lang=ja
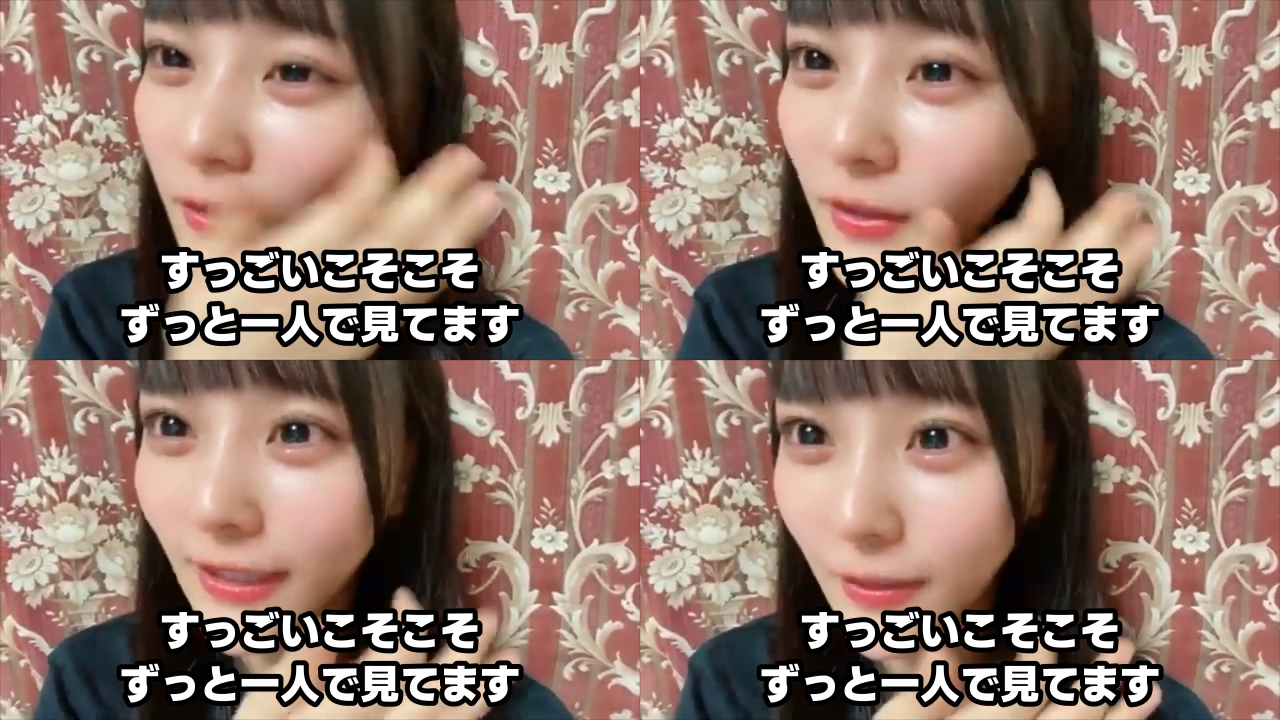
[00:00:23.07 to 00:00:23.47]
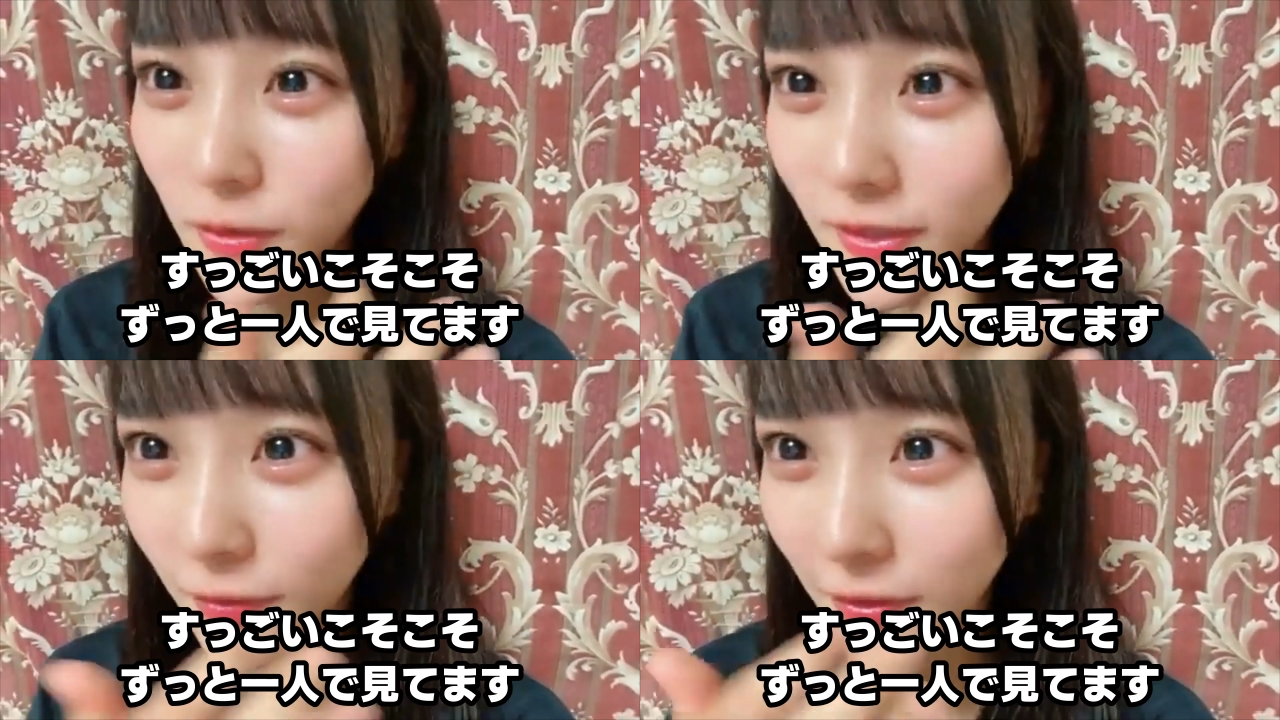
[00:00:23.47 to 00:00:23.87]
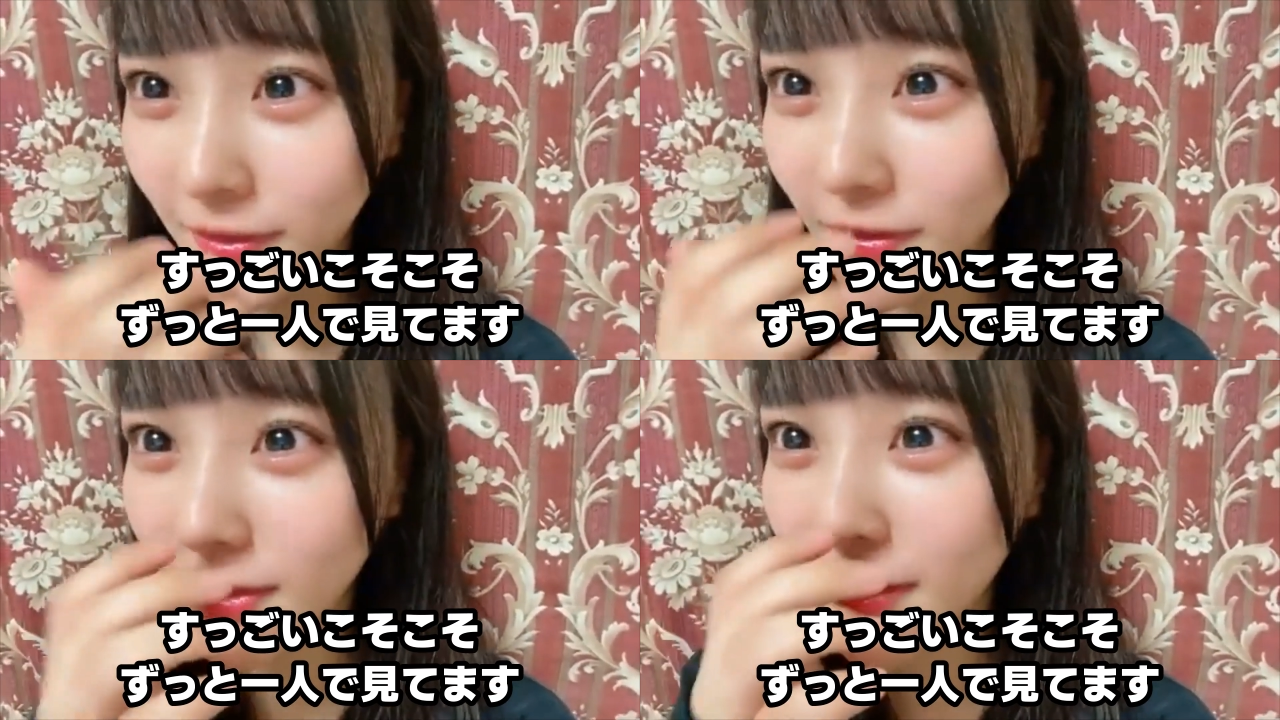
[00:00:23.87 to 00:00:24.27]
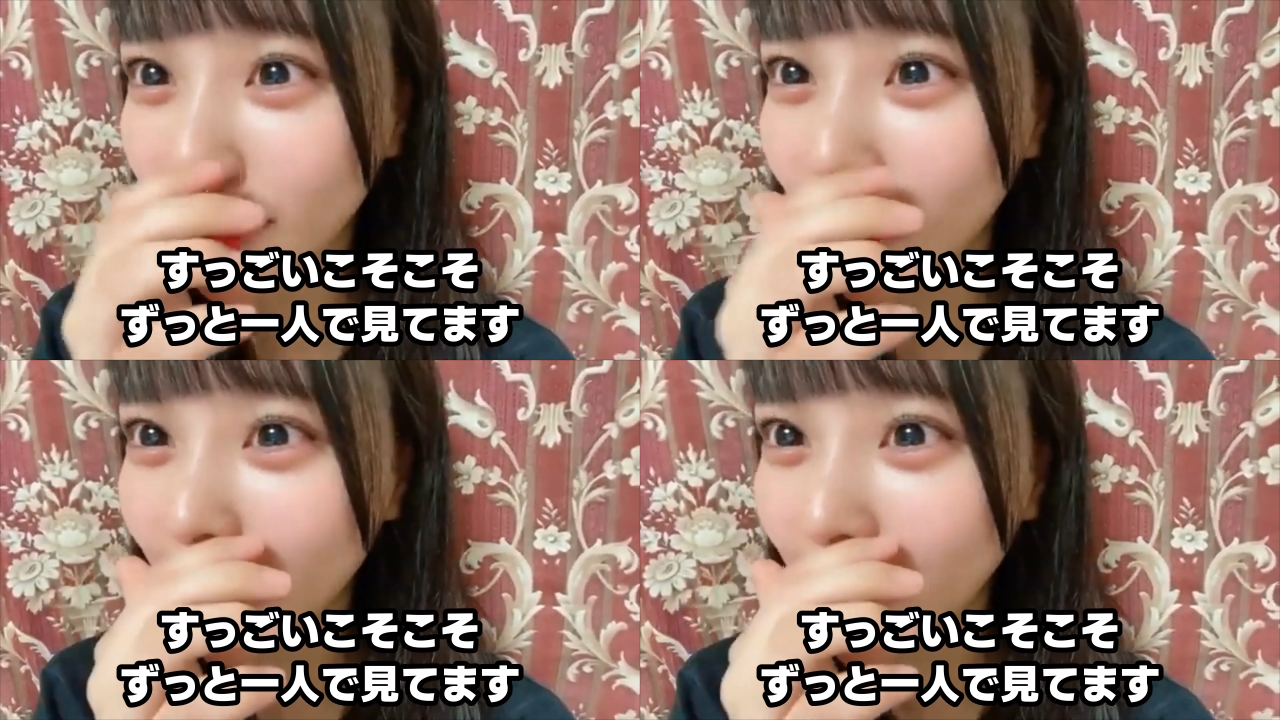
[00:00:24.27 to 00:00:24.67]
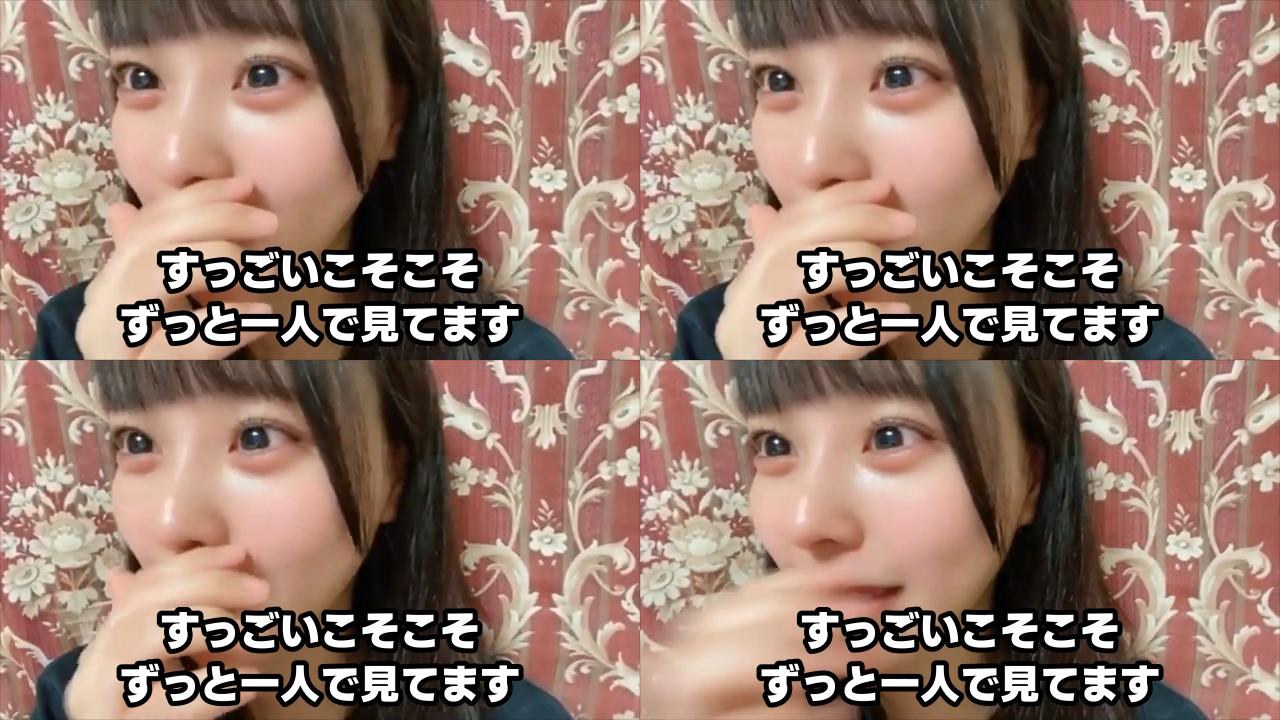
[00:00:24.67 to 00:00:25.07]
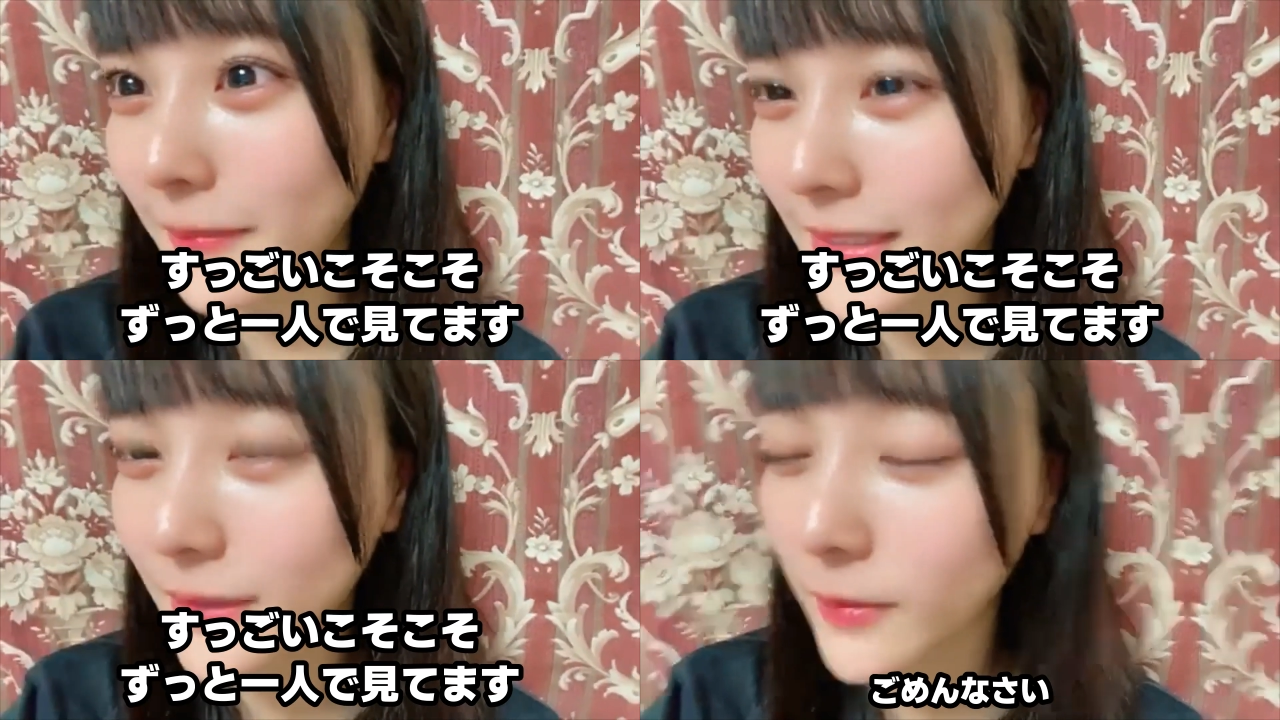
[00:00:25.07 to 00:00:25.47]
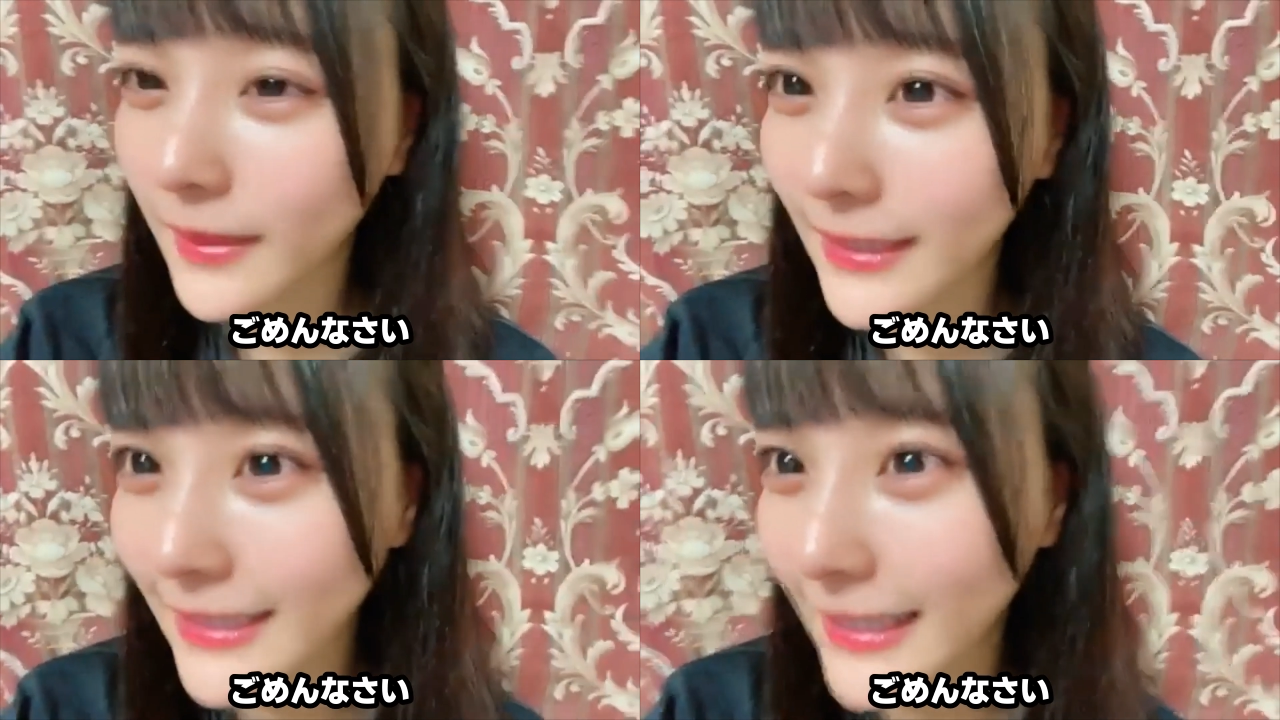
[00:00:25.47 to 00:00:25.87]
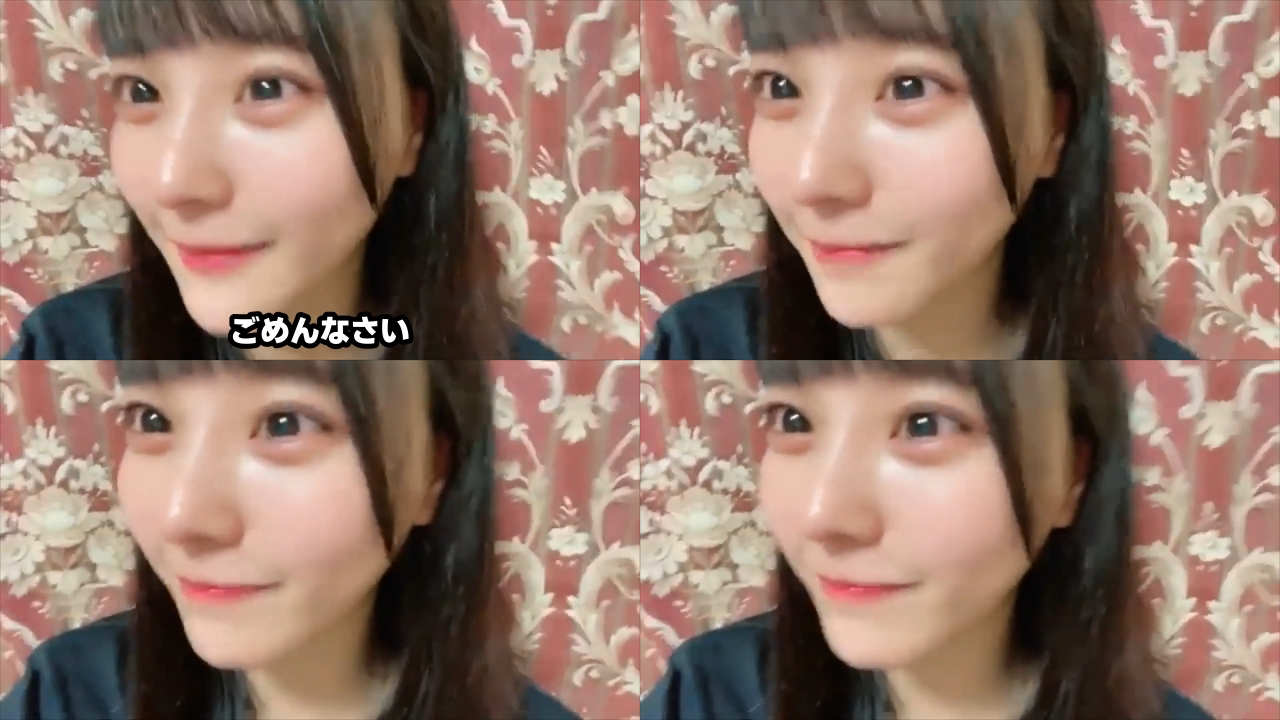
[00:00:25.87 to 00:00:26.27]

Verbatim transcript: ごいこそこそずっと一人で見てます。ごめんなさい。